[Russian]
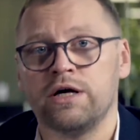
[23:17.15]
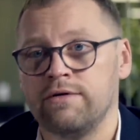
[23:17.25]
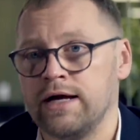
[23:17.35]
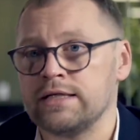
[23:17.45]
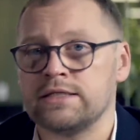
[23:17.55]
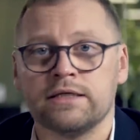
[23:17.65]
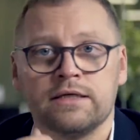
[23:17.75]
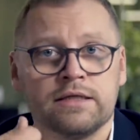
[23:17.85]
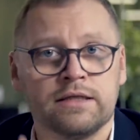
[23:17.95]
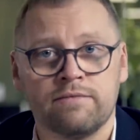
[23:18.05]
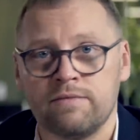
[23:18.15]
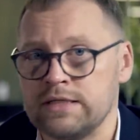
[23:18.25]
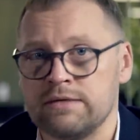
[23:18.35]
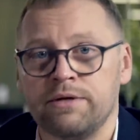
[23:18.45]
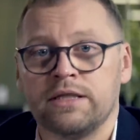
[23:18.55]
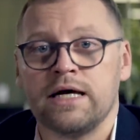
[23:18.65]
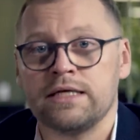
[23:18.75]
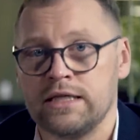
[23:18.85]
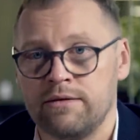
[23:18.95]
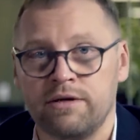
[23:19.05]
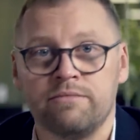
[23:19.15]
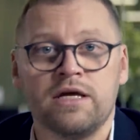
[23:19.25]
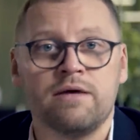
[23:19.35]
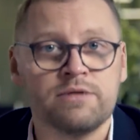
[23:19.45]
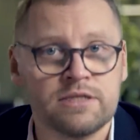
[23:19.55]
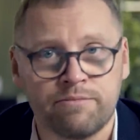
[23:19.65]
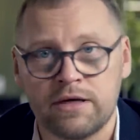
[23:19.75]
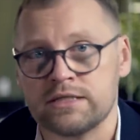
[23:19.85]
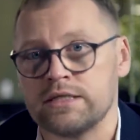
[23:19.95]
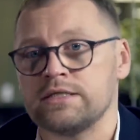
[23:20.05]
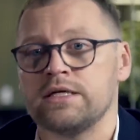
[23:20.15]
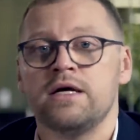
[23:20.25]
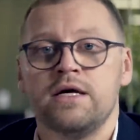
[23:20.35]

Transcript: является изобретателем ремней безопасности,